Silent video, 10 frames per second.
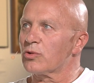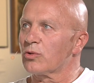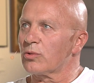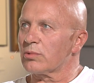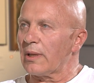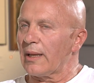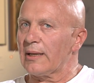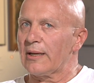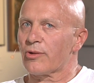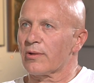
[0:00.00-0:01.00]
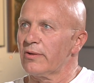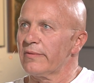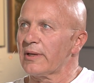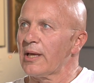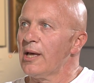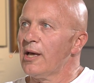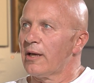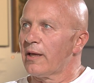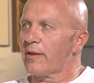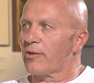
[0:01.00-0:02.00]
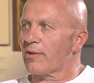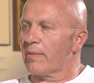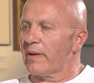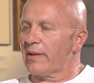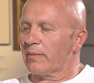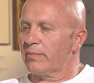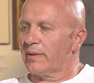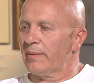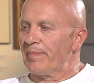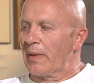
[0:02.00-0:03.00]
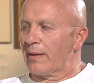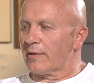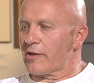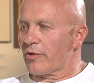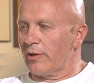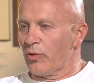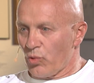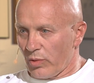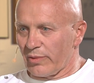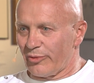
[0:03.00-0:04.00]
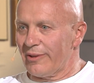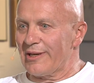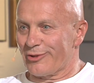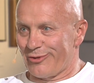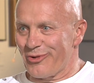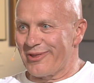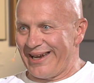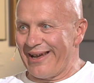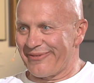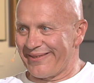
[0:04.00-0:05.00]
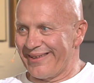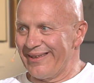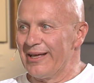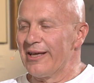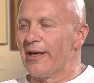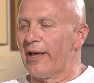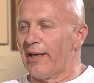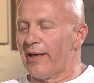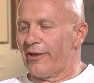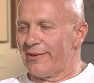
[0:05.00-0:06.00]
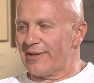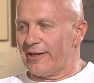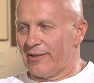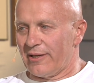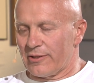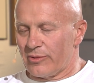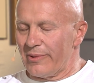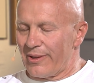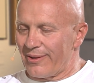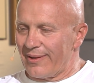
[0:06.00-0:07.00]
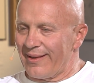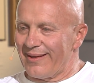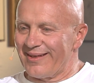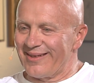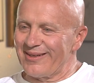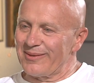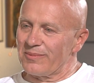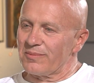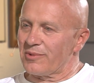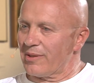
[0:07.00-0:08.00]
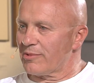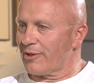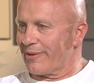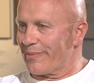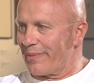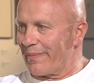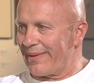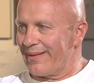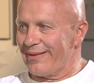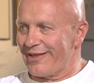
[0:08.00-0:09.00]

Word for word: skrótach, aczkolwiek e, trzeba jakby, e, jeżeli już do nas ktoś trafi e, i zainteresuje się tym, co robimy,